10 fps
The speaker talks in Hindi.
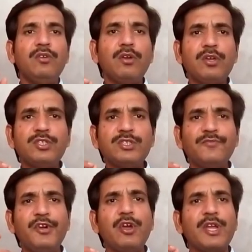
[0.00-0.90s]
क्योंकि इस
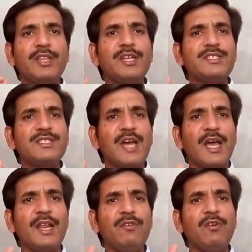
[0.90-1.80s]
वीडियो के अंदर
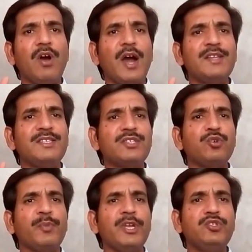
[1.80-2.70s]
सारे वो आंसर
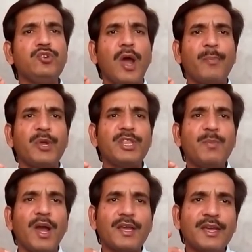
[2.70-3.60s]
छुपे हैं जो आपके
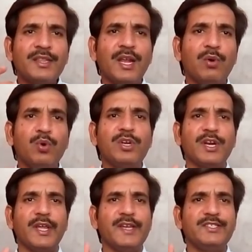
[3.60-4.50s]
दिमाग के अंदर उठ
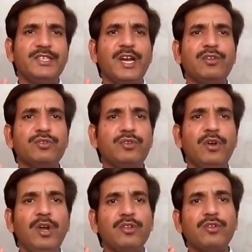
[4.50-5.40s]
रहे हैं जी हाँ
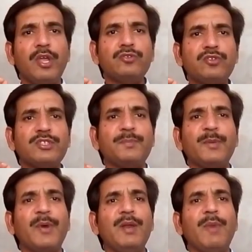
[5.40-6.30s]
दोस्तों तो दोस्तों
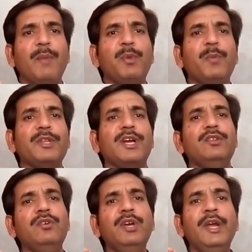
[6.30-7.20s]
सबसे पहले मैं आपको बता
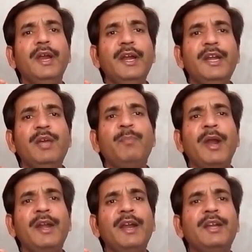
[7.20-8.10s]
दूं
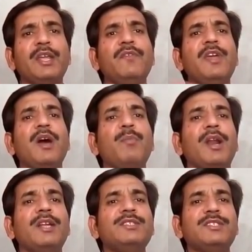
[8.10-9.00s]
इंडिपेंडेंट टीवी
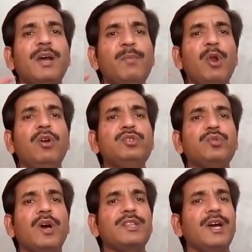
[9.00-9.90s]
हमारा जब लॉन्च
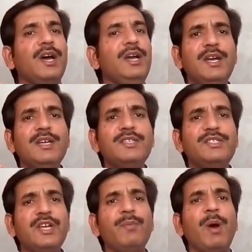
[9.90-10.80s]
हुआ था
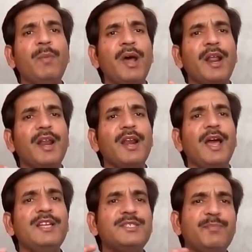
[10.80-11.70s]
जब हमारा
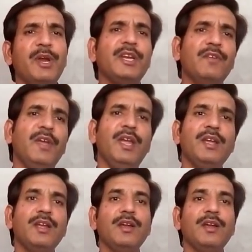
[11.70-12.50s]
रिलायंस बिग टीवी